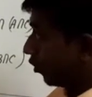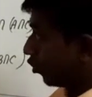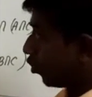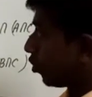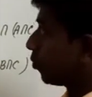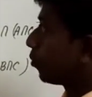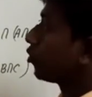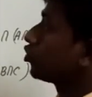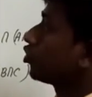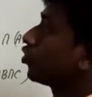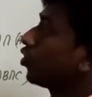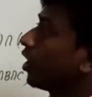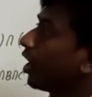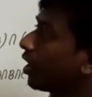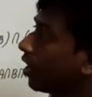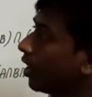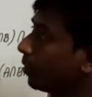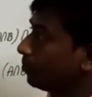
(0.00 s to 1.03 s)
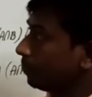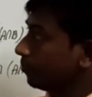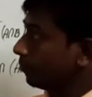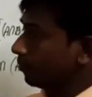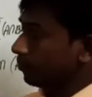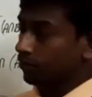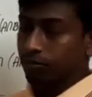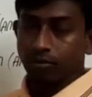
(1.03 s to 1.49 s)
এতটুক পর্যন্ত রাখলাম
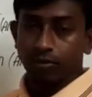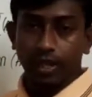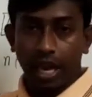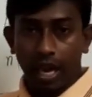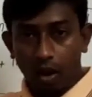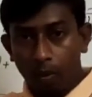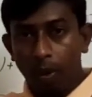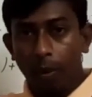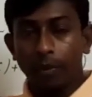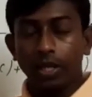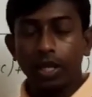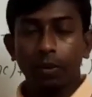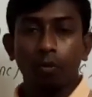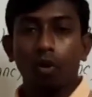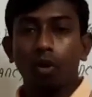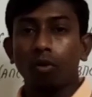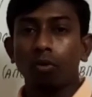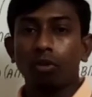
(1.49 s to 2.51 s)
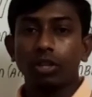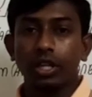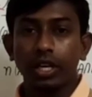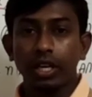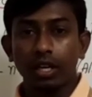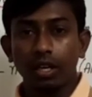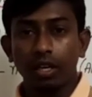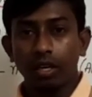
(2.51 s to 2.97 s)
দেখা হবে আমাদের
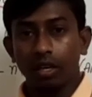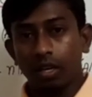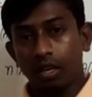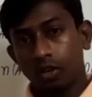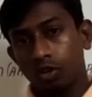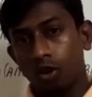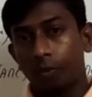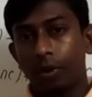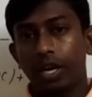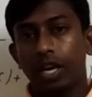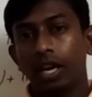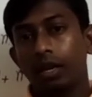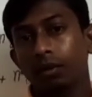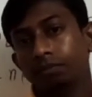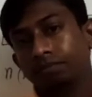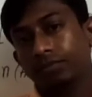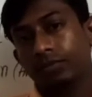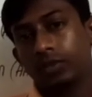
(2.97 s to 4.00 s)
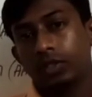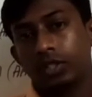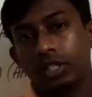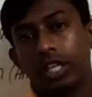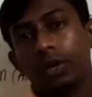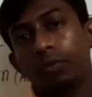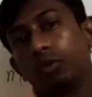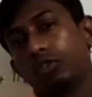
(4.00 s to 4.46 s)
পরবর্তী টপিকে
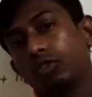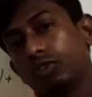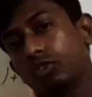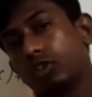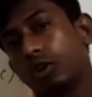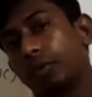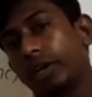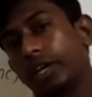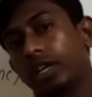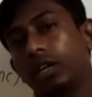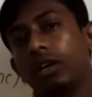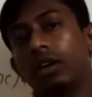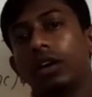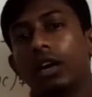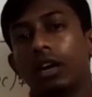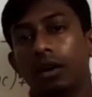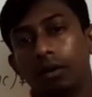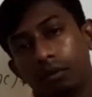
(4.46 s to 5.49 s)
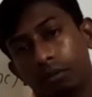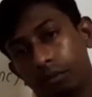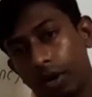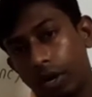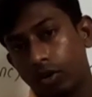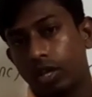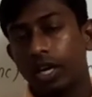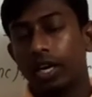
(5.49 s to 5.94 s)
সেই পর্যন্ত সবাই
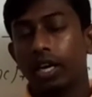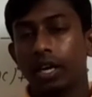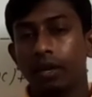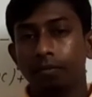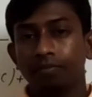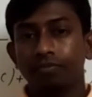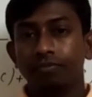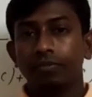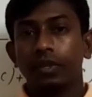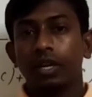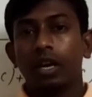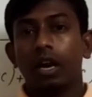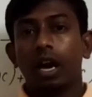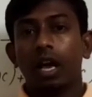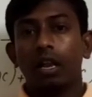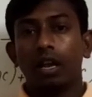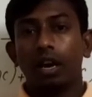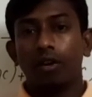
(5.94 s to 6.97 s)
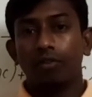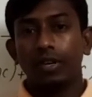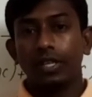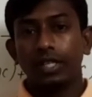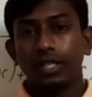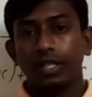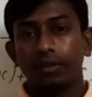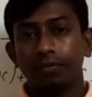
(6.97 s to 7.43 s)
ভালো থাকি আল্লাহ
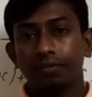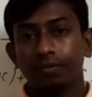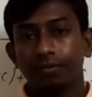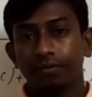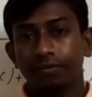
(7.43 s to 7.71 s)
হাফিজ